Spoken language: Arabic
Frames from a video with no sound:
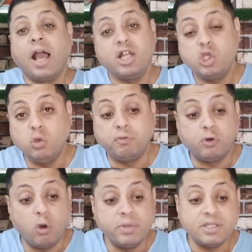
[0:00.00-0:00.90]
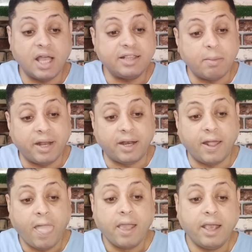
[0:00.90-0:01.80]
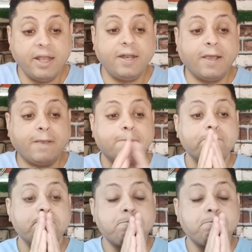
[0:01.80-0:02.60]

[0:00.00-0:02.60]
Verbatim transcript: هنشوف جوميز اتمنى انك